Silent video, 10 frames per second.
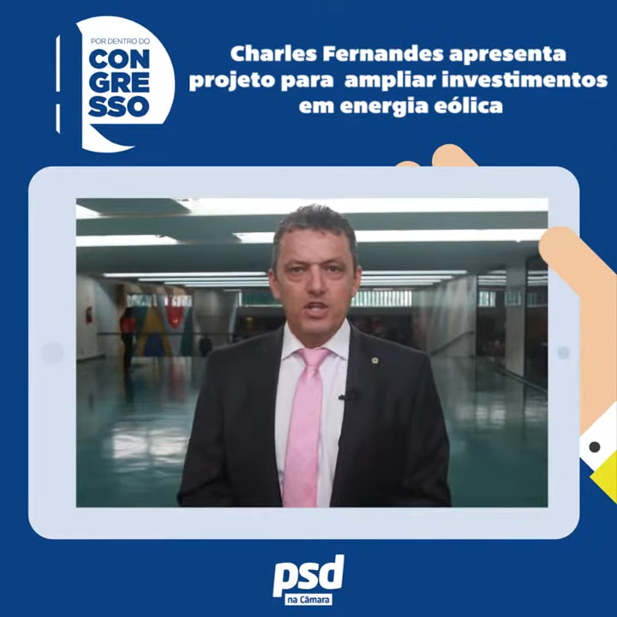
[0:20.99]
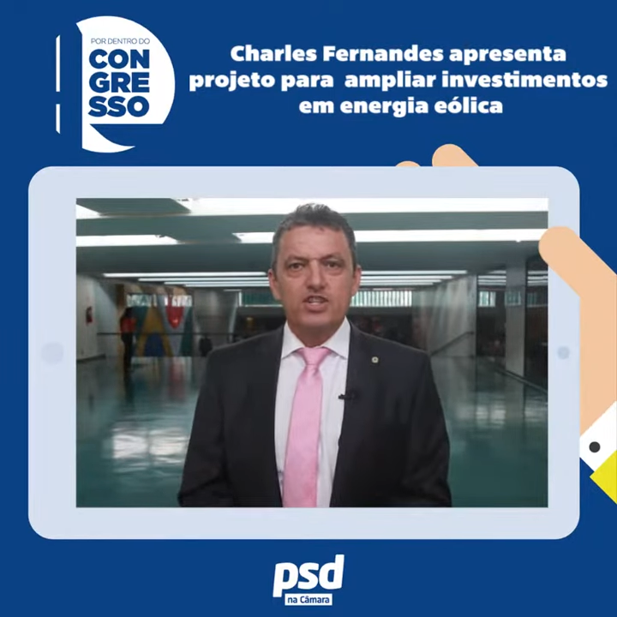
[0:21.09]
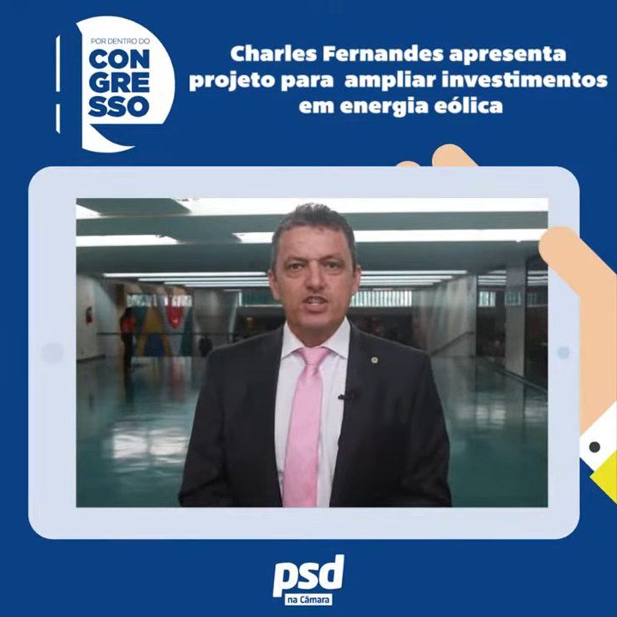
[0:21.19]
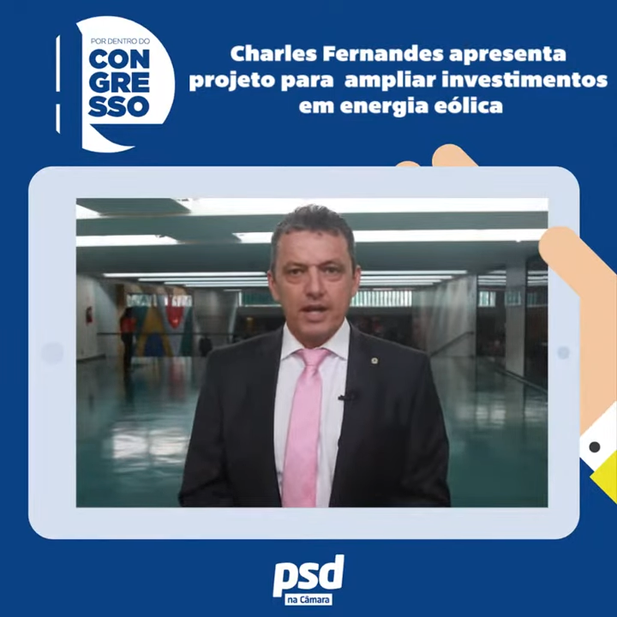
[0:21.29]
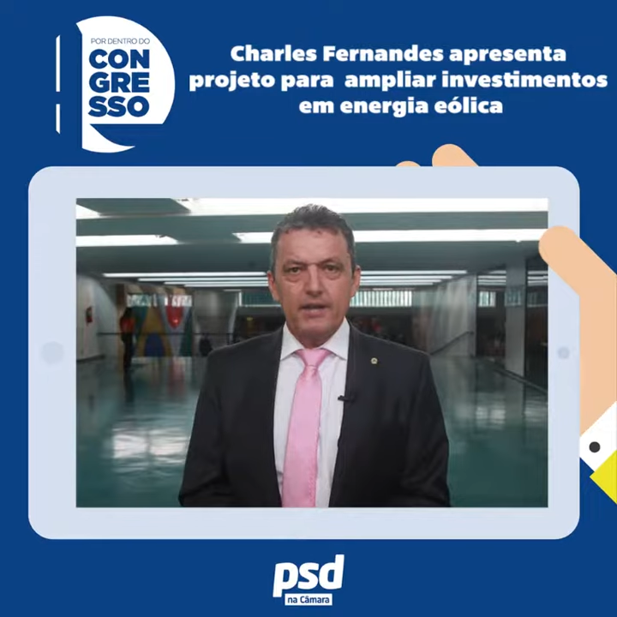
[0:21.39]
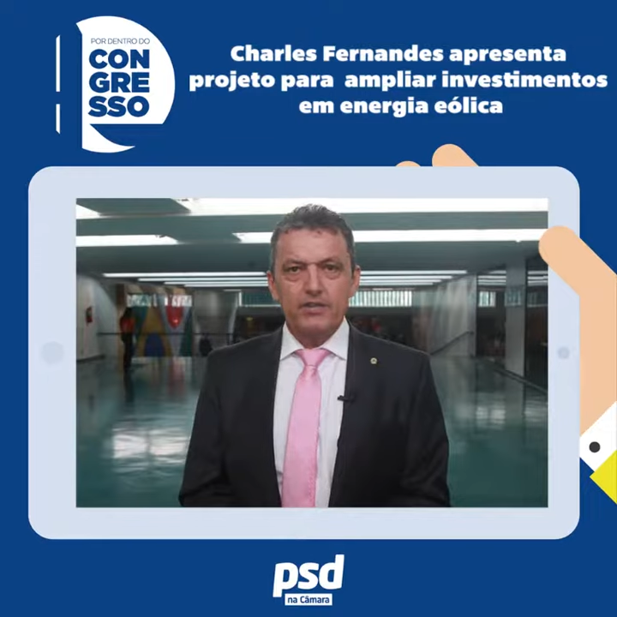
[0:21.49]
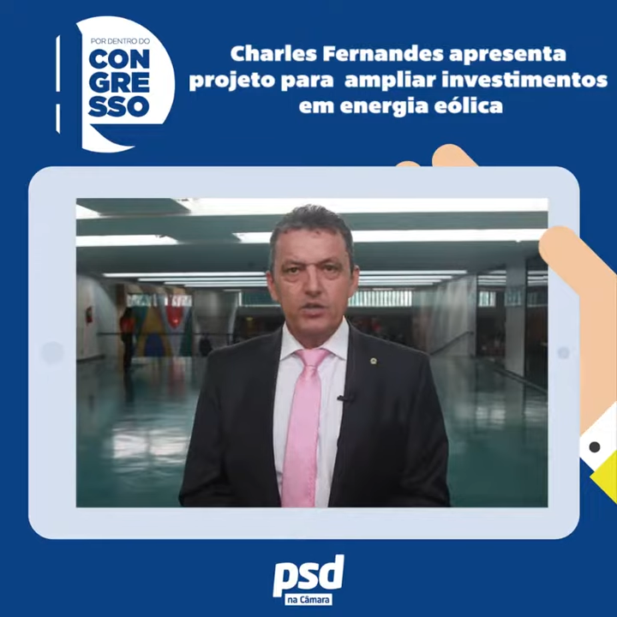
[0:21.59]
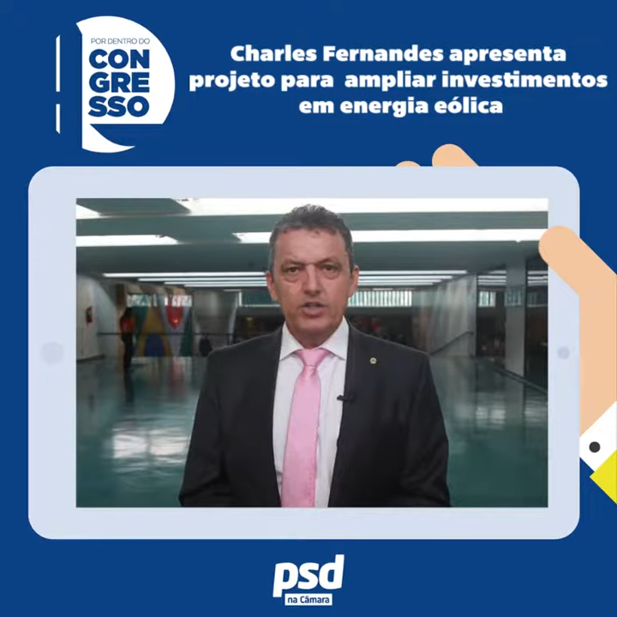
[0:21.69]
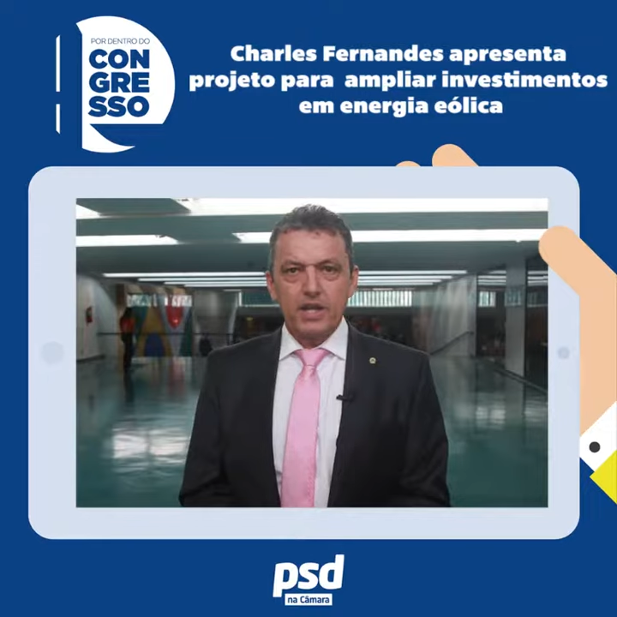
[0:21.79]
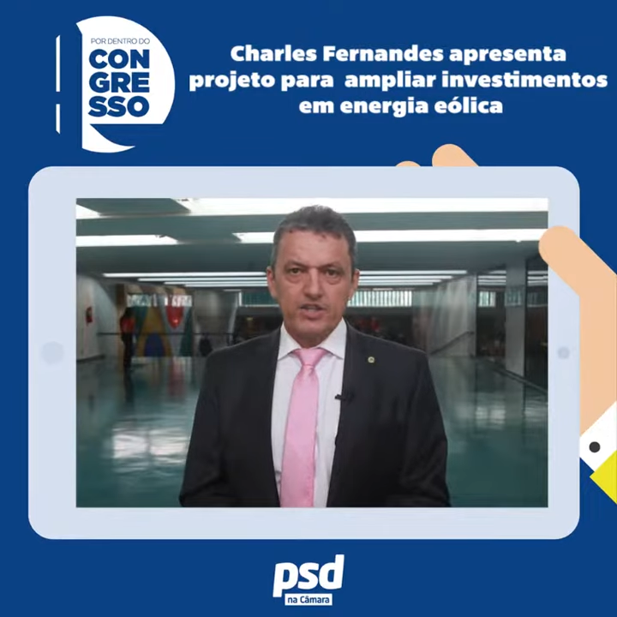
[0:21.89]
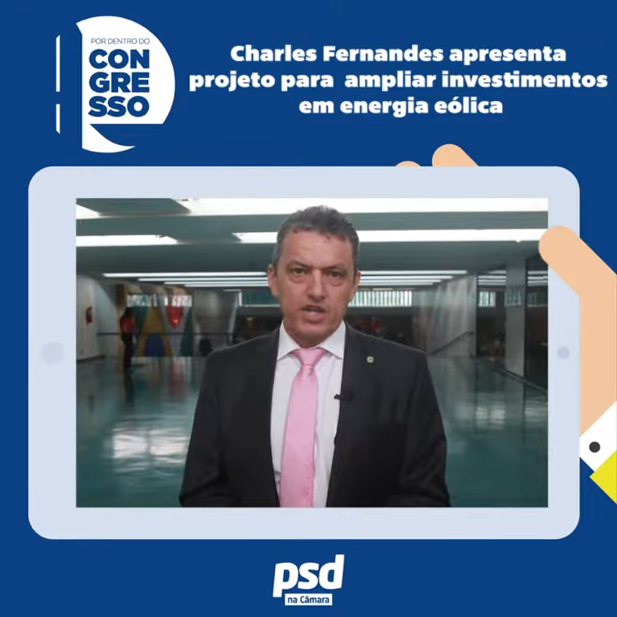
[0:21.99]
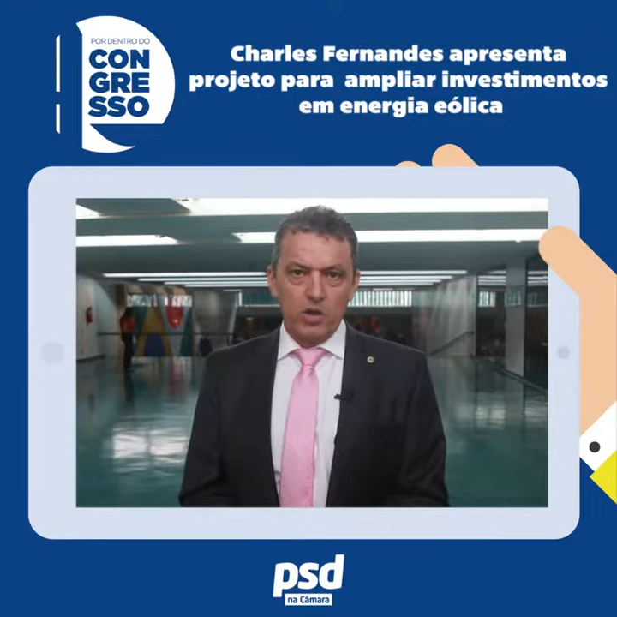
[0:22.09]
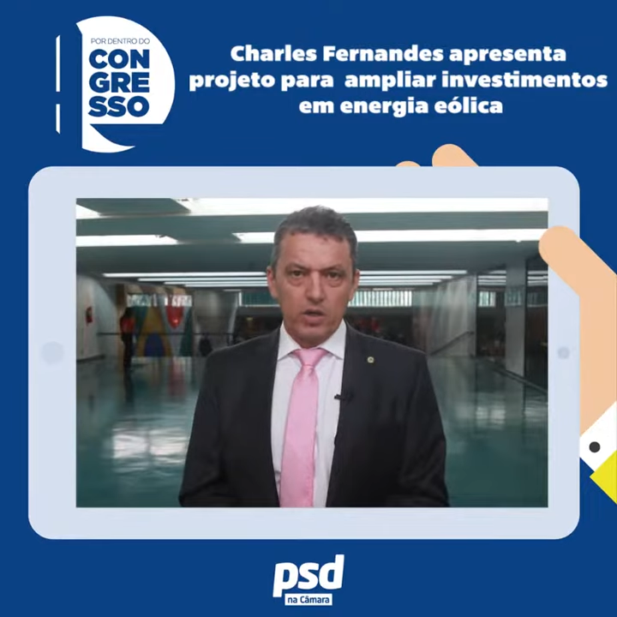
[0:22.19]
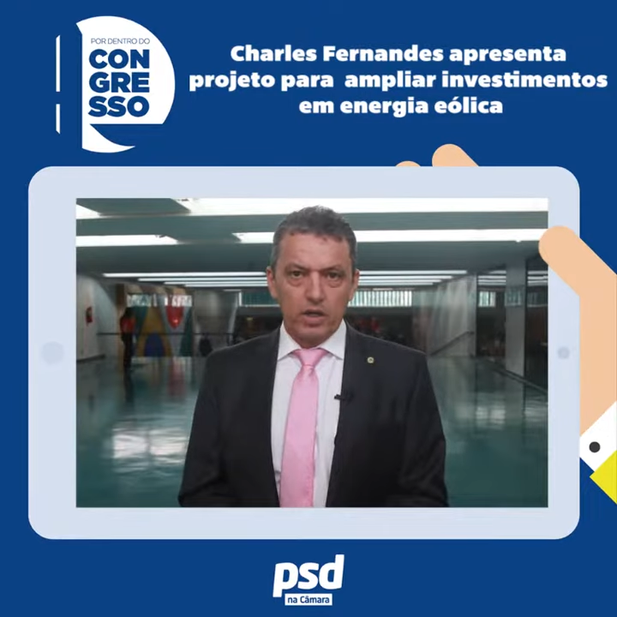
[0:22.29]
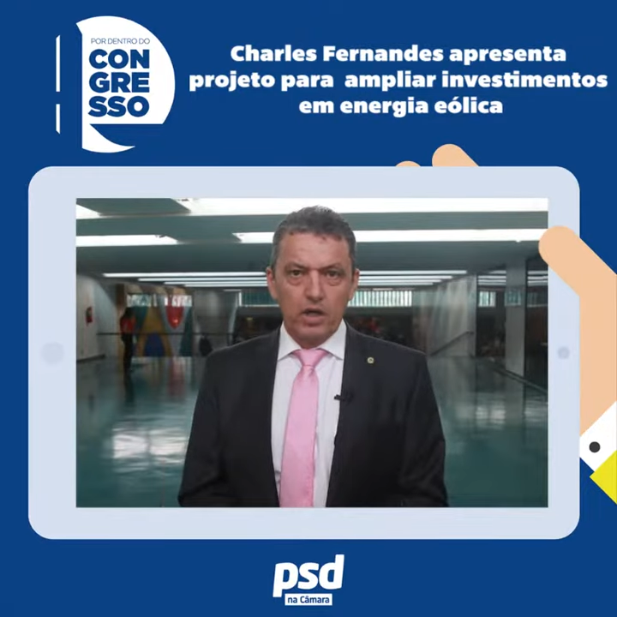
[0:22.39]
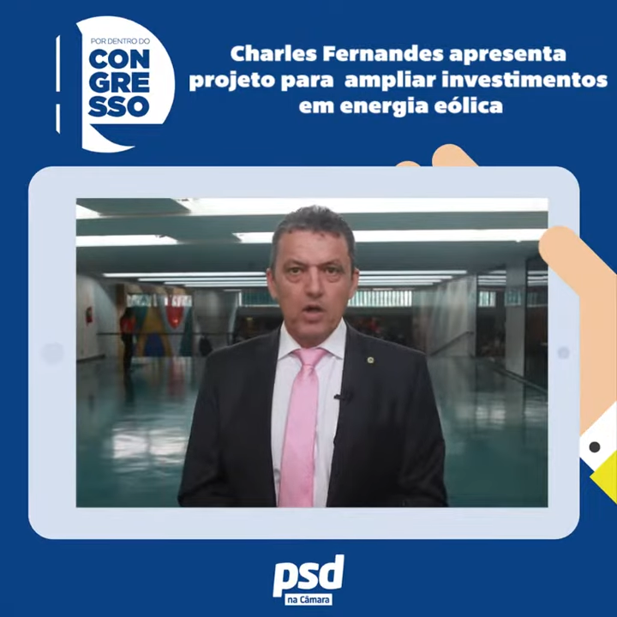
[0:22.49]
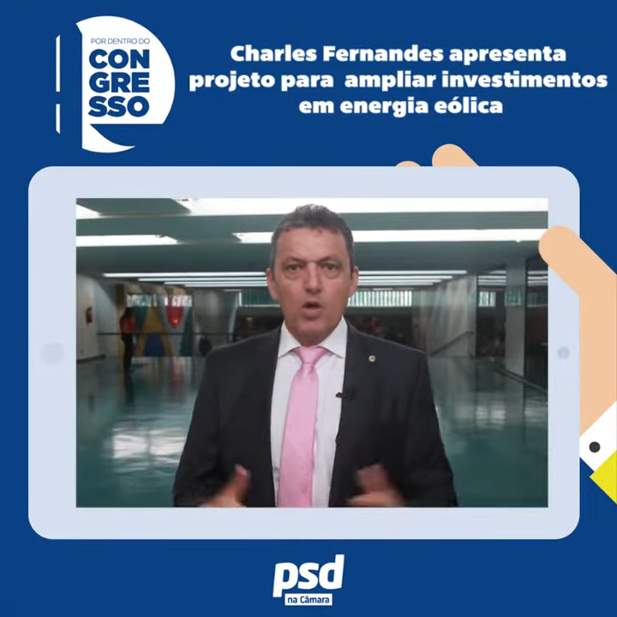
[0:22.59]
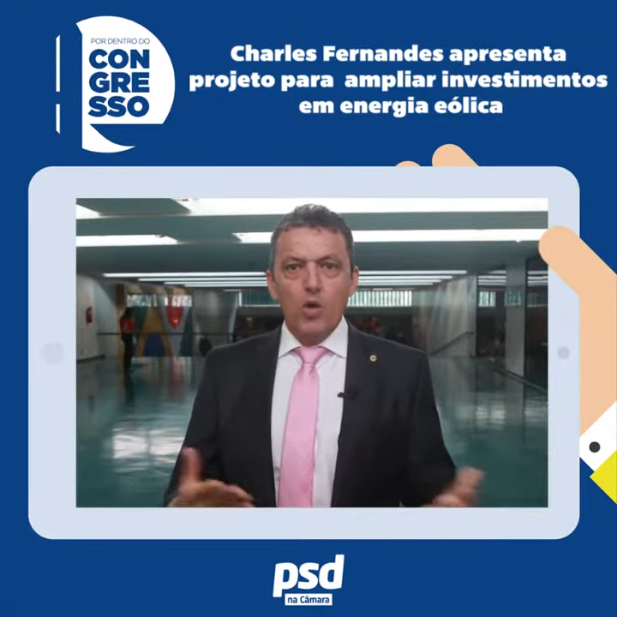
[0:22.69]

de geração de energia eólica.